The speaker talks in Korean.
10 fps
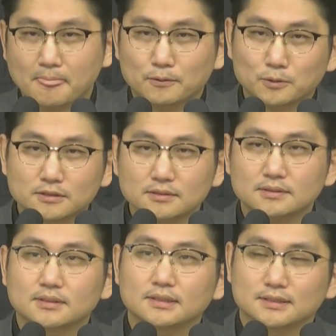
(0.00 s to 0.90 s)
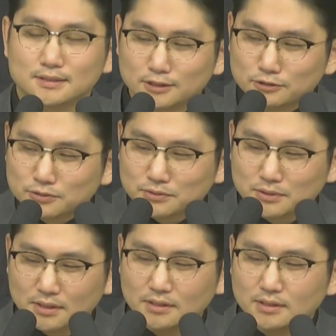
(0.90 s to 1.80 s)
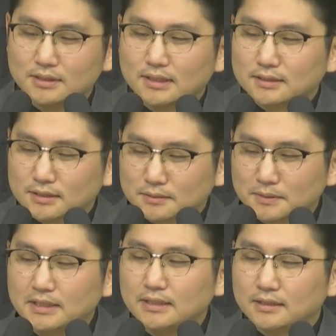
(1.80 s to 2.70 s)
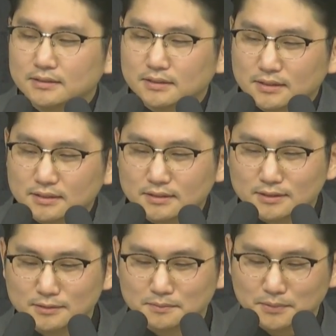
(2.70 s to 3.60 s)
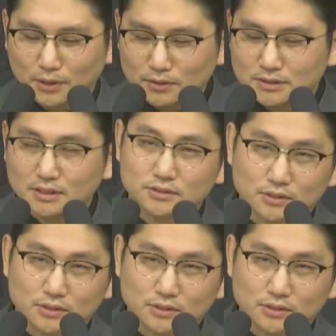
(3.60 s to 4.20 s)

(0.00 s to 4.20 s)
혹은 예수가 하나님의 아들이라는 그 명제죠